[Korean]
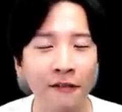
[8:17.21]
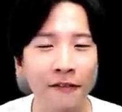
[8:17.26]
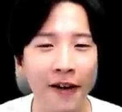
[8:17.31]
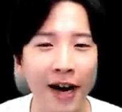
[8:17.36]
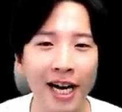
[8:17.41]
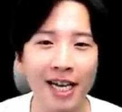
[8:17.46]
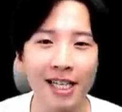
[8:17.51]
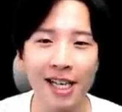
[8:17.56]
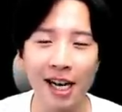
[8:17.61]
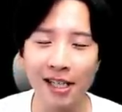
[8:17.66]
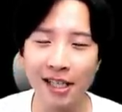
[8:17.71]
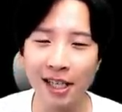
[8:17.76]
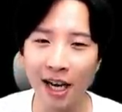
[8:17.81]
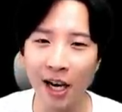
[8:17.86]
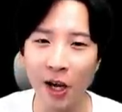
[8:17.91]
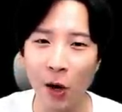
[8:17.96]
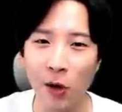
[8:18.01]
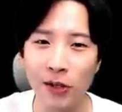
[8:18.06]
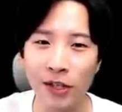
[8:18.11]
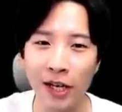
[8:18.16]
파일
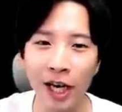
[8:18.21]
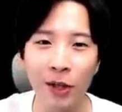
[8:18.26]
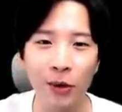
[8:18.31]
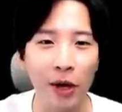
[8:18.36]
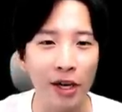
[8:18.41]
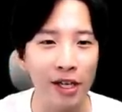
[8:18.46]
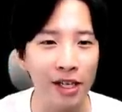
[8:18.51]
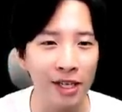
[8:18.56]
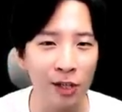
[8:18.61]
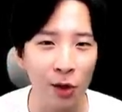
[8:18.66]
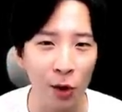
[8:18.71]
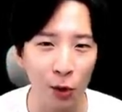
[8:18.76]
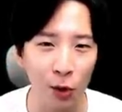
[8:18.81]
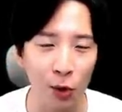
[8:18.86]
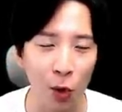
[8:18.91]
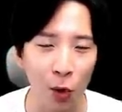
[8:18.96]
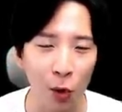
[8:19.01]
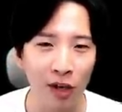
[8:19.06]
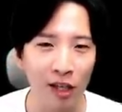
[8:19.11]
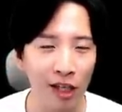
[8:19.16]
삭제가 연상이 되시는
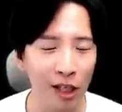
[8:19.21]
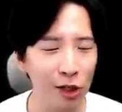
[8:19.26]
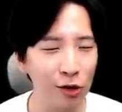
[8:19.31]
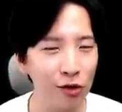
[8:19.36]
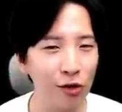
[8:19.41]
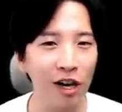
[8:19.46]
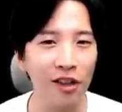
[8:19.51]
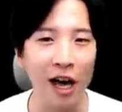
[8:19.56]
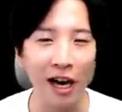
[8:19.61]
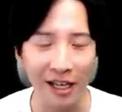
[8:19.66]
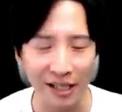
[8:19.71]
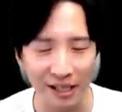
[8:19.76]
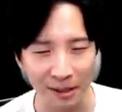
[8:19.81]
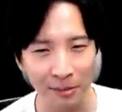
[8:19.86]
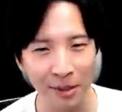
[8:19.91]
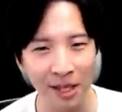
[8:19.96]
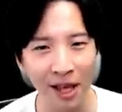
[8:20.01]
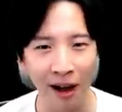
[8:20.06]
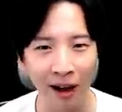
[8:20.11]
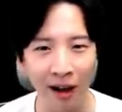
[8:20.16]
것도 이유가 다
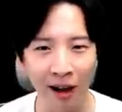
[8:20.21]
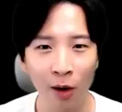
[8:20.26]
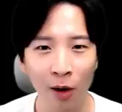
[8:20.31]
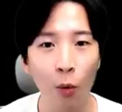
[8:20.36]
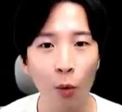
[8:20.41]
있습니다.